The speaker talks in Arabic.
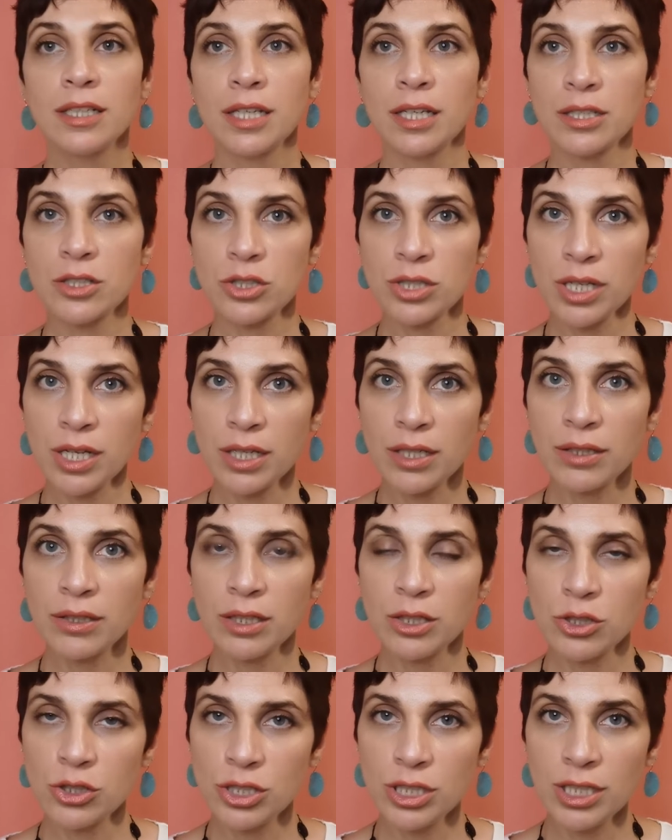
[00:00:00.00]
كسعر
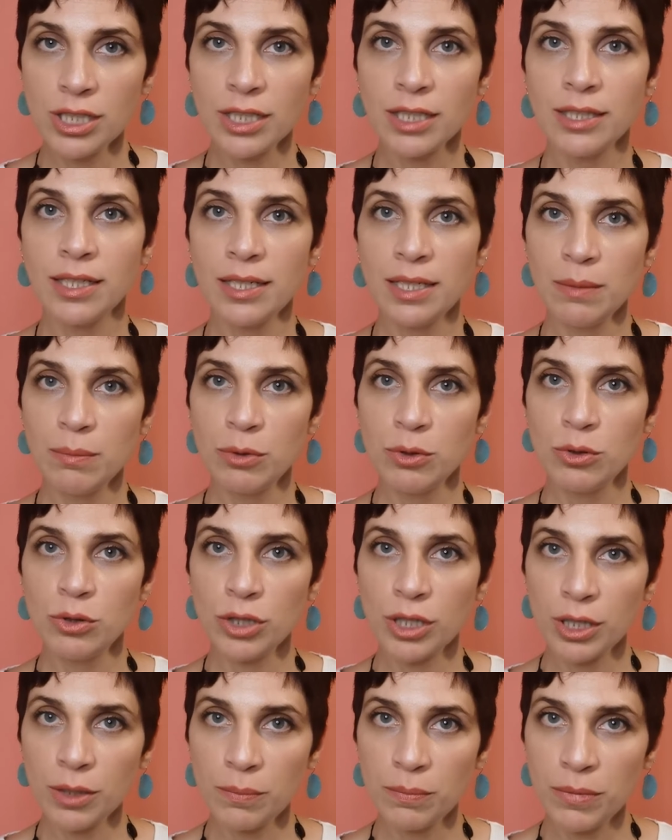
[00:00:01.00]
تشجيعي للي
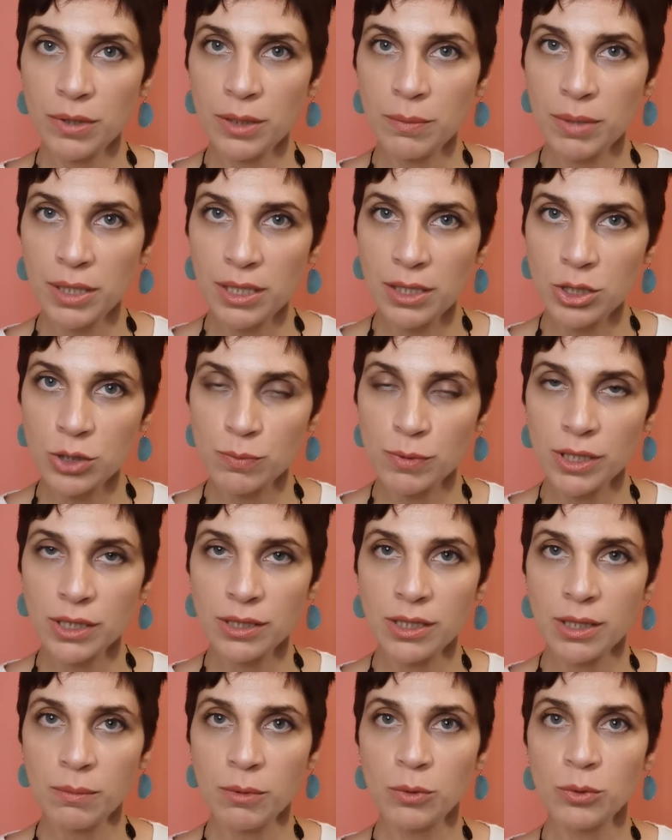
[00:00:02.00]
بده يحب يبلش
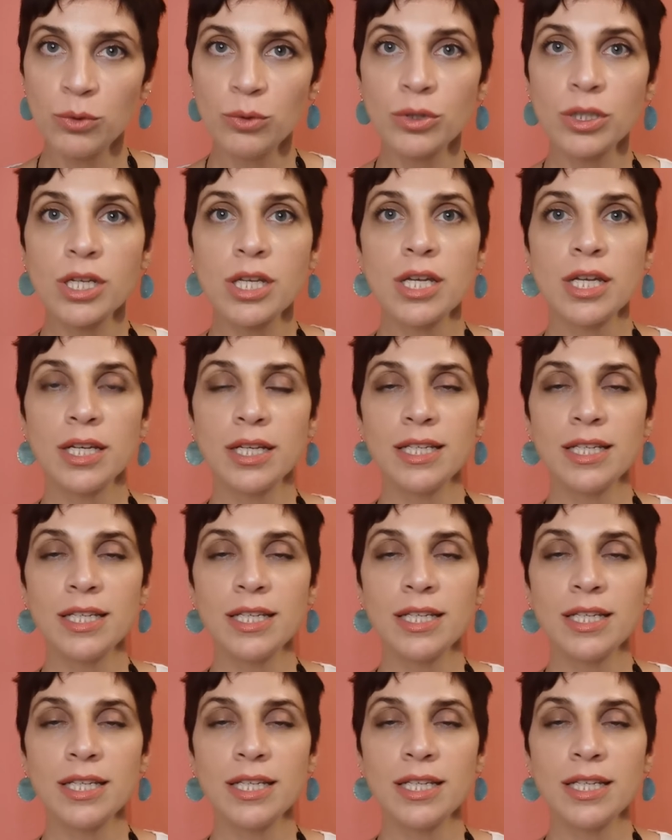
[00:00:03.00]
بهذا الموضوع